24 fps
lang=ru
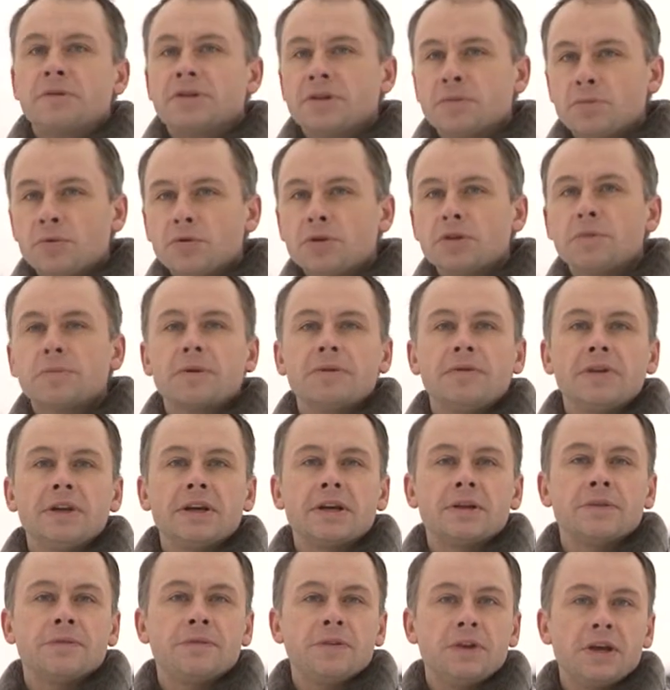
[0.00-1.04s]
Петербурге
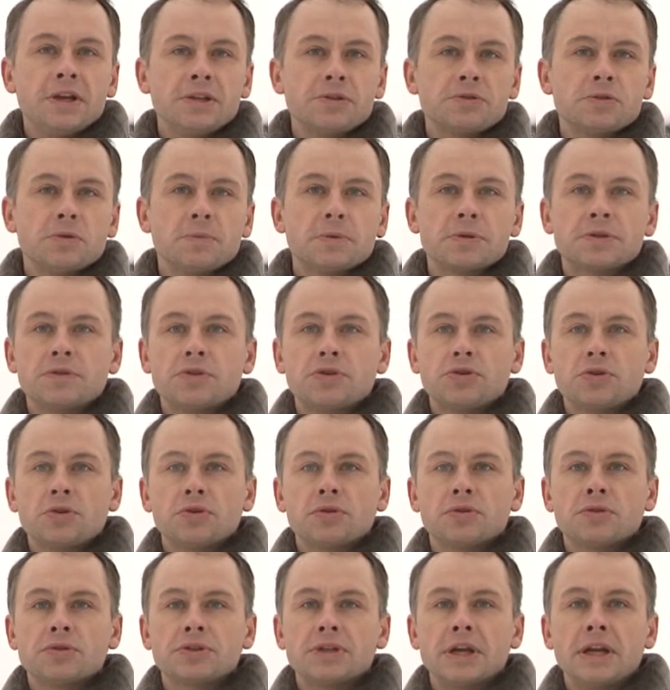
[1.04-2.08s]
провели конференцию,
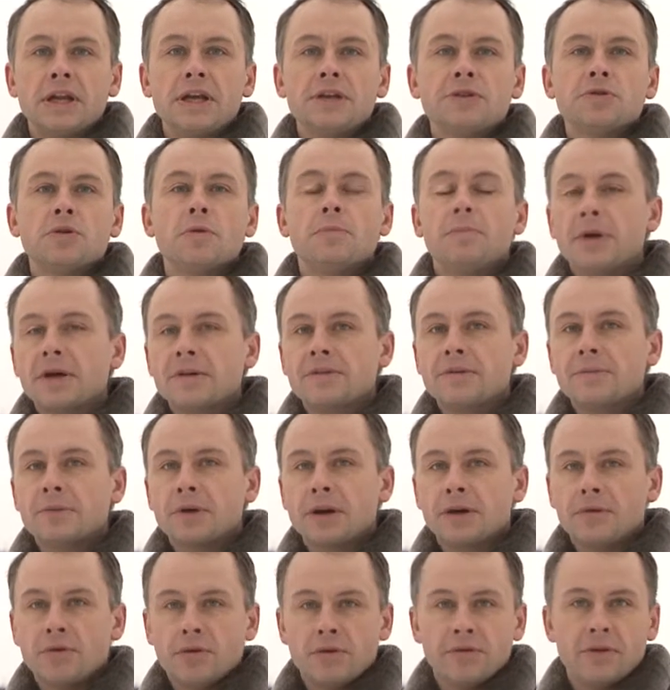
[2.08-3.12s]
посвященную столетию Первой
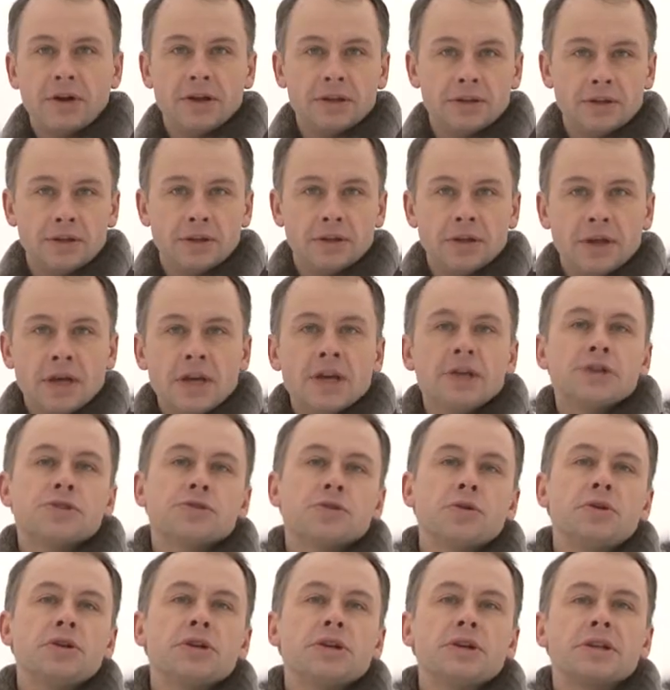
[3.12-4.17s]
мировой войны.
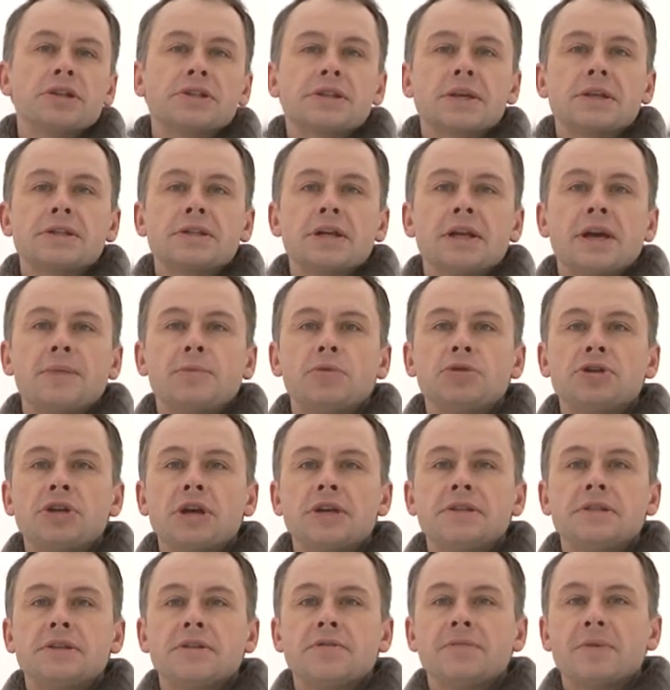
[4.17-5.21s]
Историки рассказали об
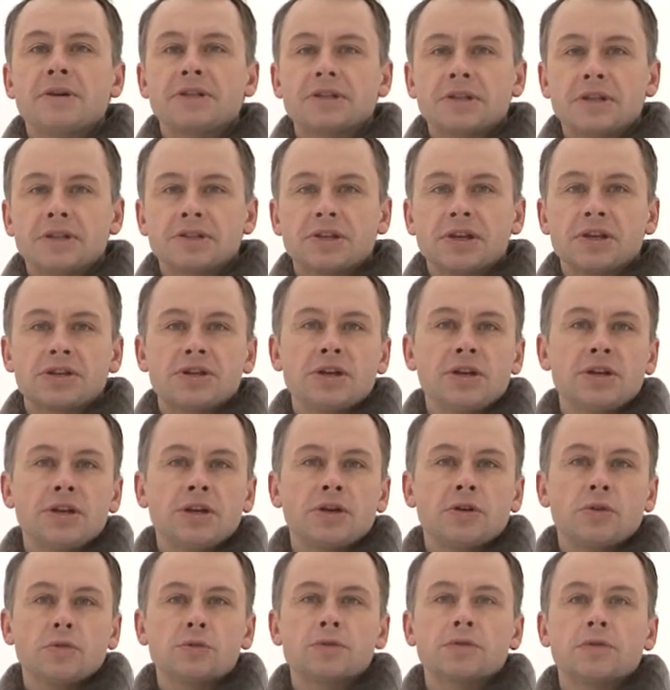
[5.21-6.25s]
участии в морских
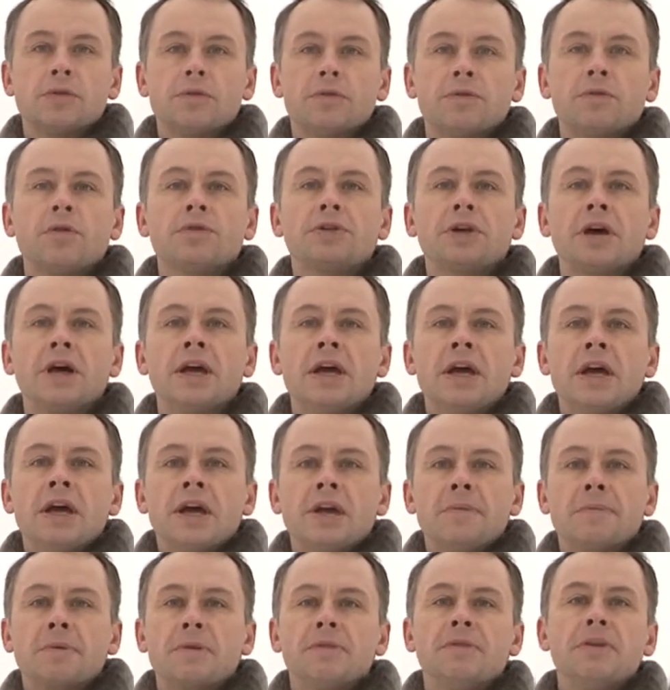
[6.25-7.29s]
сражениях русского флота
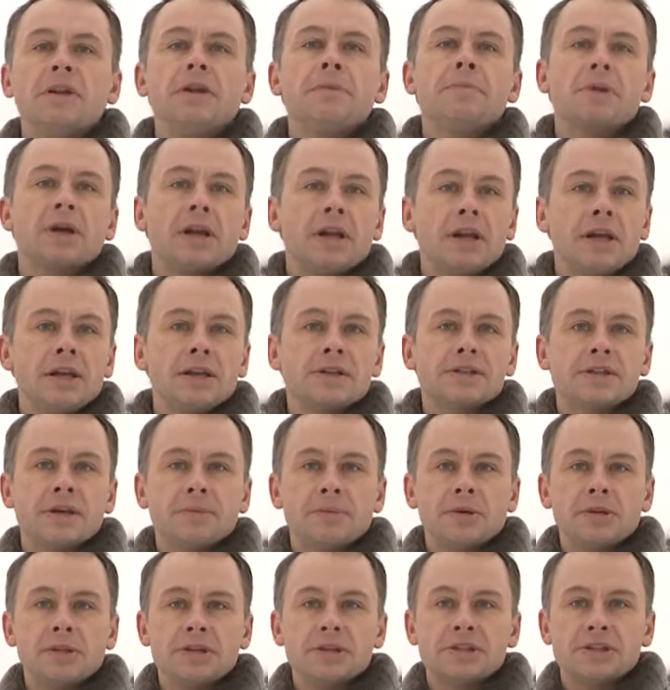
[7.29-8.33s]
и провели параллели
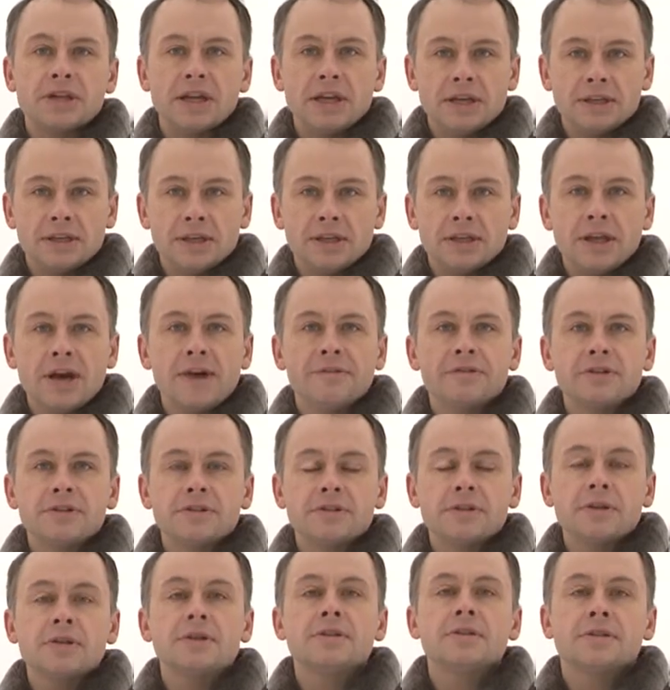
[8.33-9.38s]
событий столетней
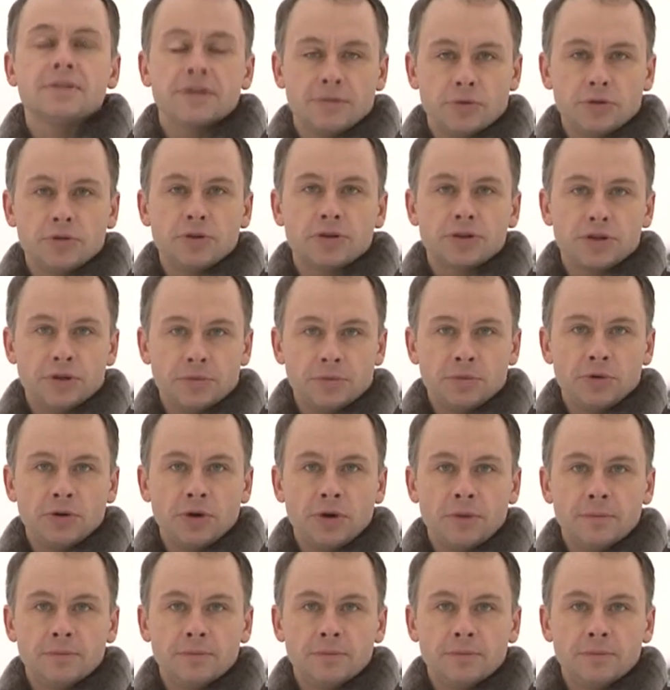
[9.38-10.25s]
давности с сегодняшним